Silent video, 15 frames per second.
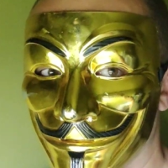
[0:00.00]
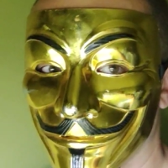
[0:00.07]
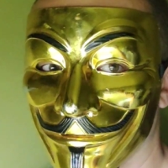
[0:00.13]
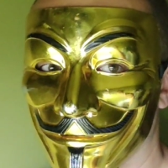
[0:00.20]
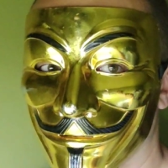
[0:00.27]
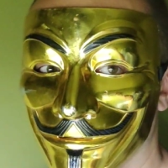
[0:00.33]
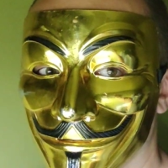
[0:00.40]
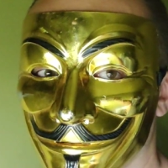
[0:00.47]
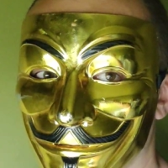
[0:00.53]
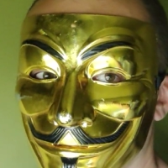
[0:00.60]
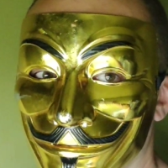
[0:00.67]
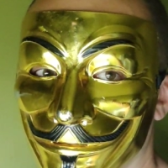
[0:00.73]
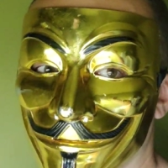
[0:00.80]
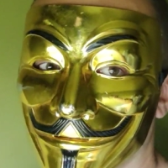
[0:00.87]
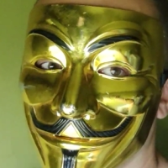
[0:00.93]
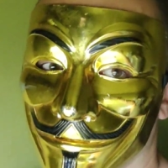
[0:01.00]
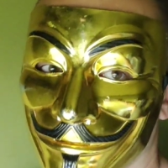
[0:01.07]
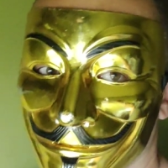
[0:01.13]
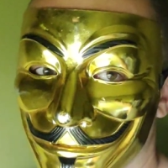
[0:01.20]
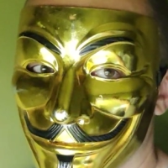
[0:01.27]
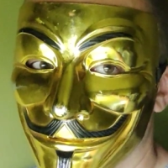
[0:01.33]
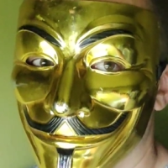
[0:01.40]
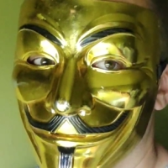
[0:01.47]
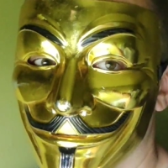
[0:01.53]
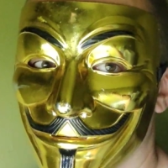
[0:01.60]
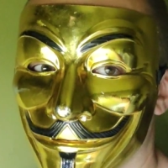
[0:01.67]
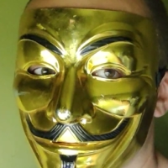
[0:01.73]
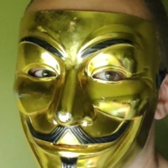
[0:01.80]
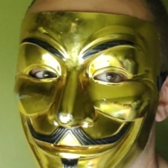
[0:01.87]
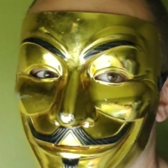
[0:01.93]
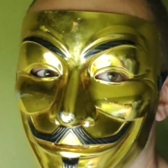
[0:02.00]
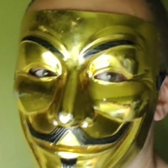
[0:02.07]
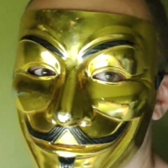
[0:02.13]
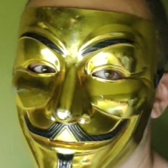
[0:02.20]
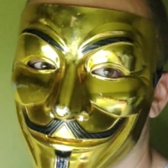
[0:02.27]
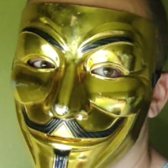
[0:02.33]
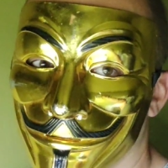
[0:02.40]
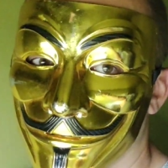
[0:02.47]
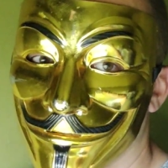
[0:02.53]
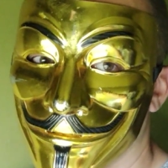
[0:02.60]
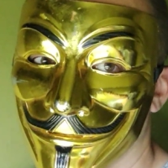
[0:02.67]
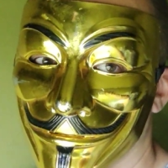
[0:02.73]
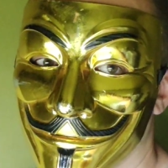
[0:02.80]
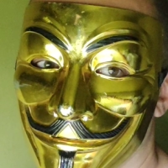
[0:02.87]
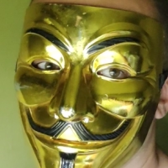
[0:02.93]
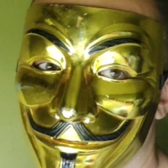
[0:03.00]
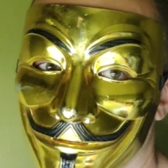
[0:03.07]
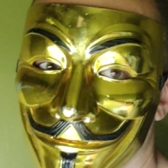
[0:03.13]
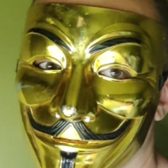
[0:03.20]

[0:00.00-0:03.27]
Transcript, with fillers: pająki, więc tylko dla kumatych.